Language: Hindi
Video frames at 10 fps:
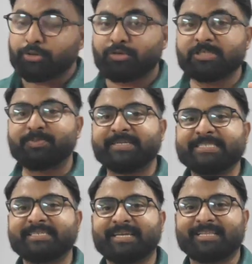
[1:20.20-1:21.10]
तो इस पर
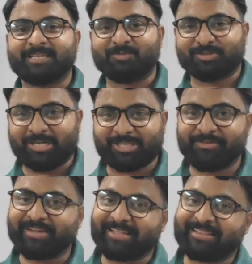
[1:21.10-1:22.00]
टीचर कहते हैं मुस्कुराते
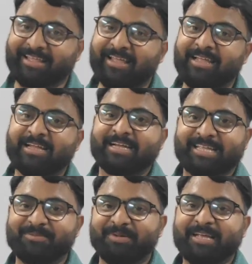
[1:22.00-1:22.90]
हुए कहते हैं
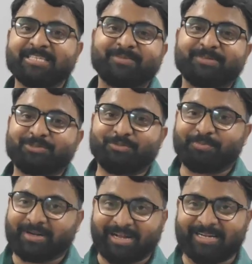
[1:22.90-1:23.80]
कि महेश भी उसको
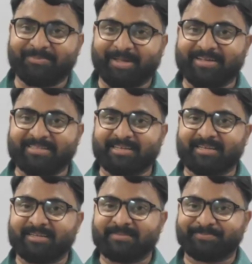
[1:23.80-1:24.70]
पढ़ा नहीं पाया था
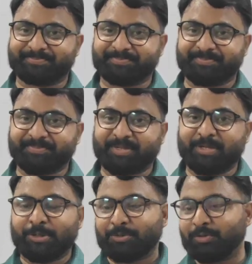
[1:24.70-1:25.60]

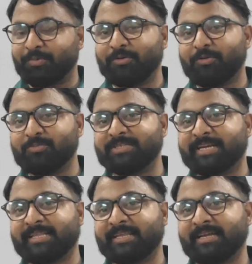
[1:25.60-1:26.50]
तो फिर वो मुझसे
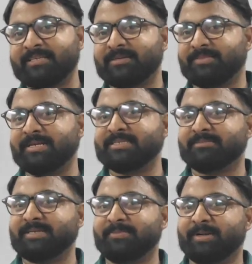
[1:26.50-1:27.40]
कहता है कि सर महेश
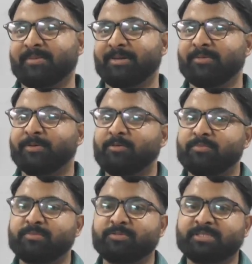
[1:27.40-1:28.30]
जब नहीं पढ़ा पाता तो फिर वो
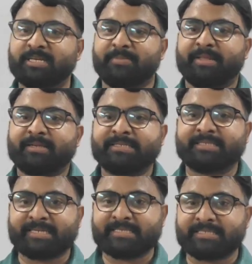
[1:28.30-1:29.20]
मुझसे कि बेहतर
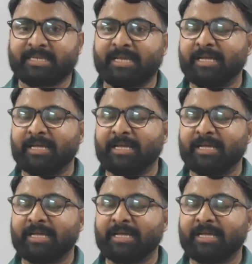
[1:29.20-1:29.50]
टीचर कैसे है